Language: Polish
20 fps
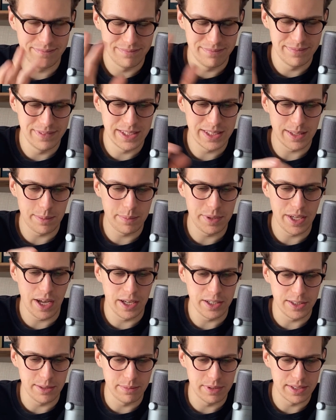Nie
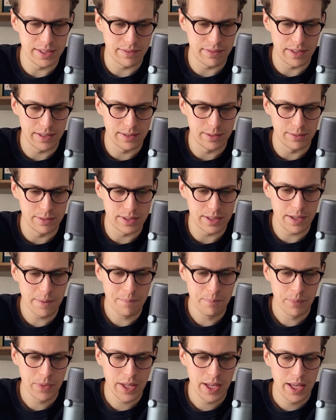zabijajcie mnie za francuski.
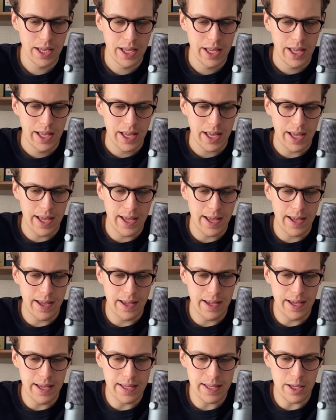
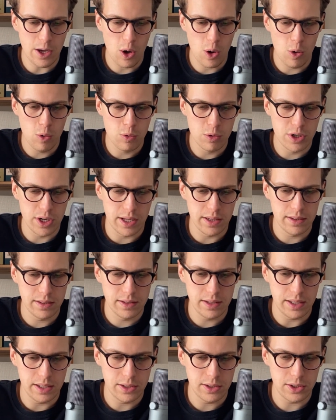E, Ocean
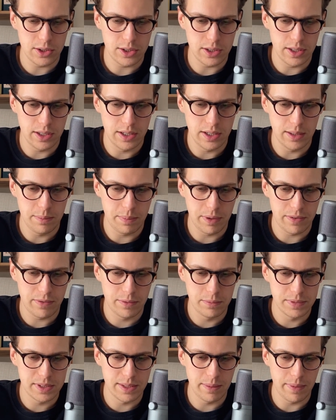też
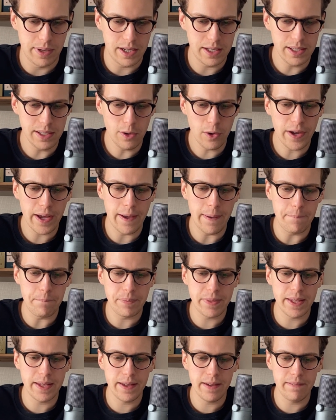Parfums de Marly. ok
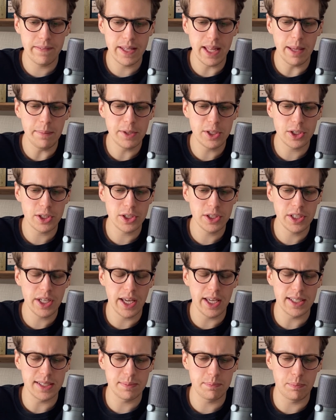wydaje mi się, że nie
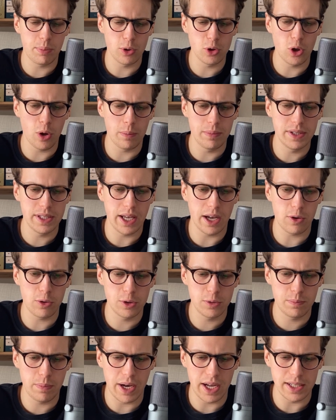jest podobny
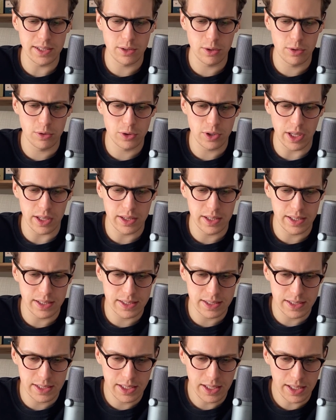jakoś bardzo do żadnych
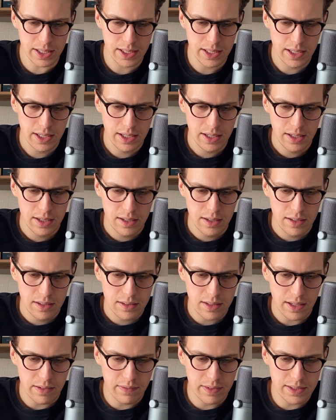z nich.
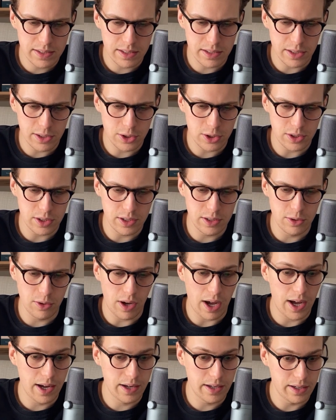Tutaj widzę też y,
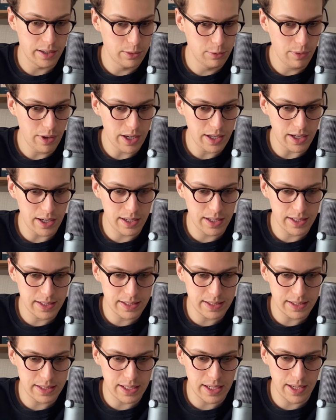do Ancre Noir, ale
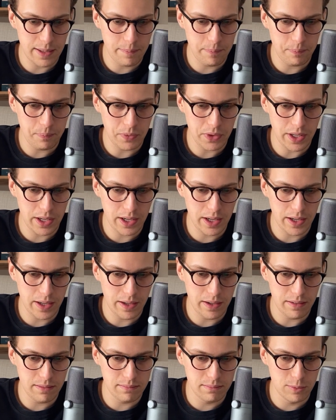ekstrem, e,
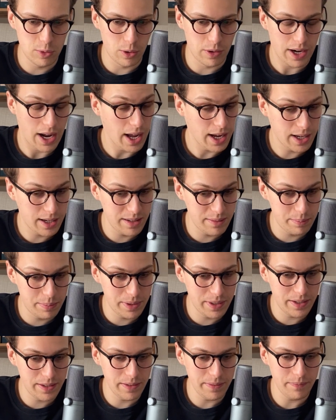do
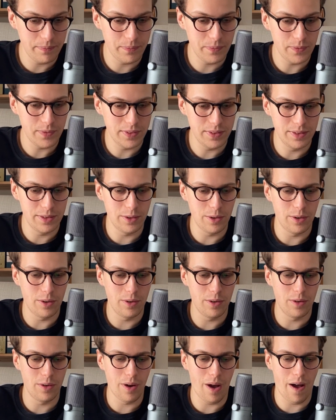rugby,
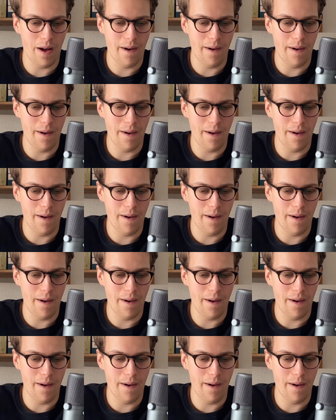do